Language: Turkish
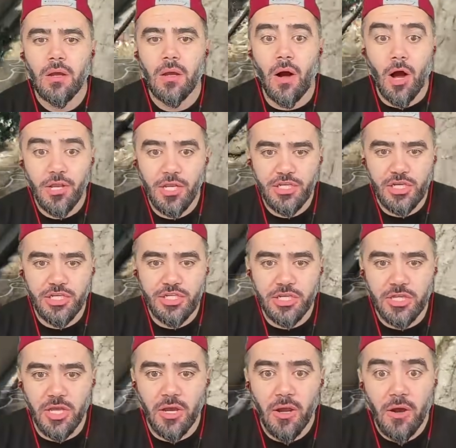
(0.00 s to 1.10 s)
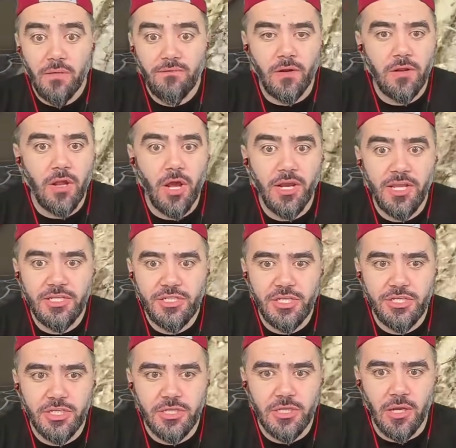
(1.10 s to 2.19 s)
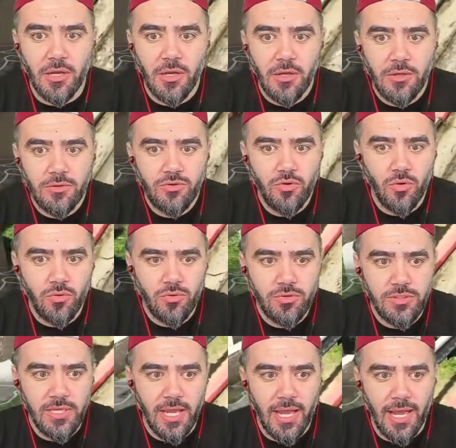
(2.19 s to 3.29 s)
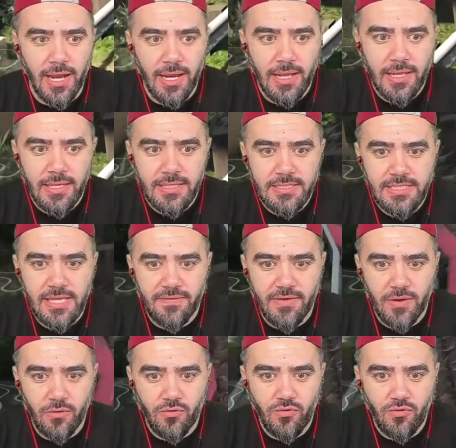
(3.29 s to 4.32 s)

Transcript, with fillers: Aa yeşil çıktı. Vallahi yeşil çıktı. Çok güzel. Severim.